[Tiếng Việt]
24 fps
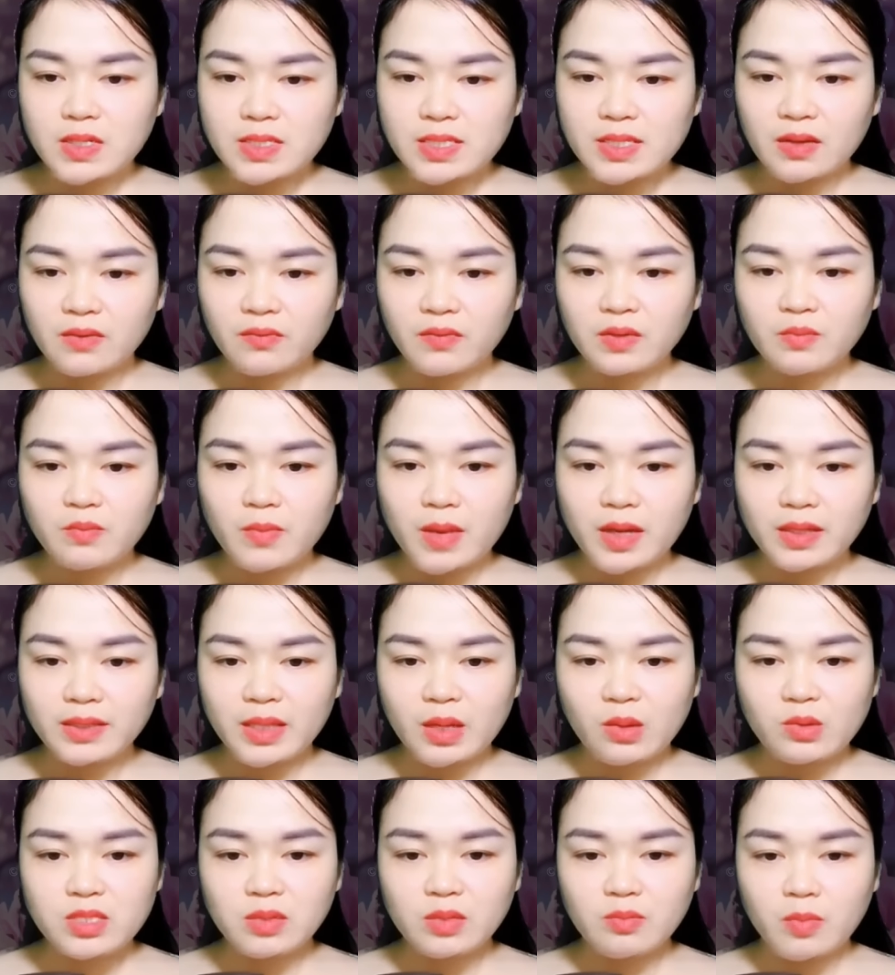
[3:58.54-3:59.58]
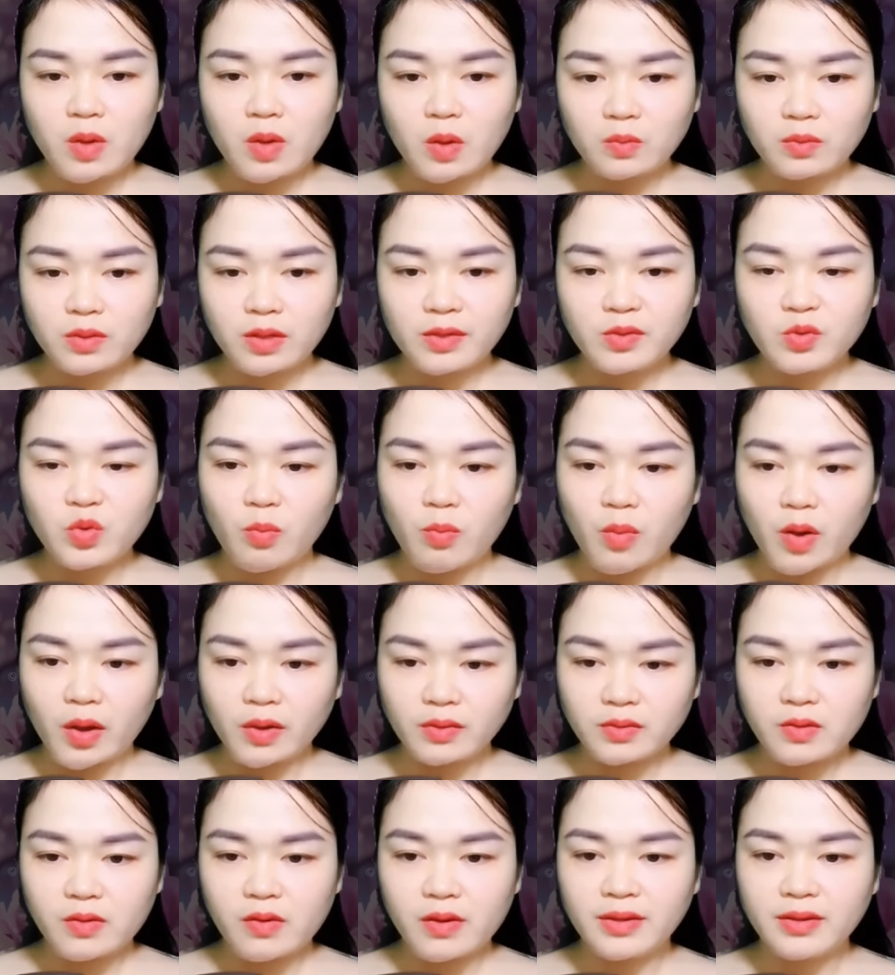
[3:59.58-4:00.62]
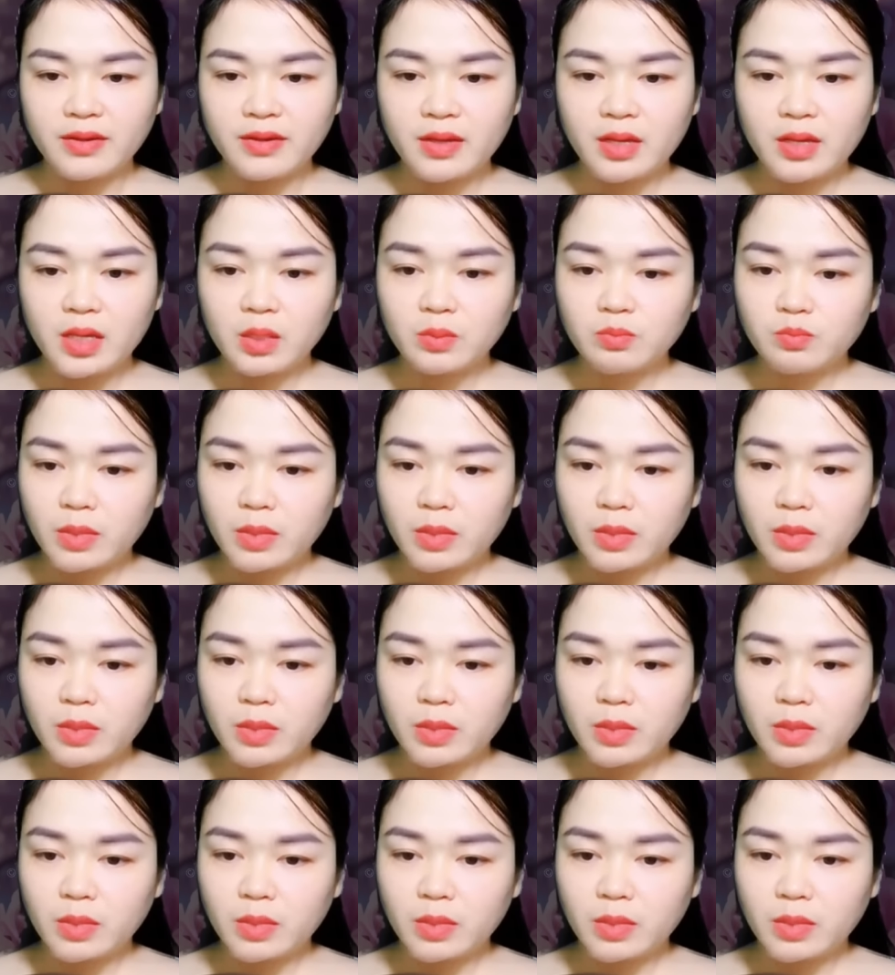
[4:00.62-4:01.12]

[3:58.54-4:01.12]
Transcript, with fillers: Từ Sở Vân mang theo sự mong đợi của mọi người,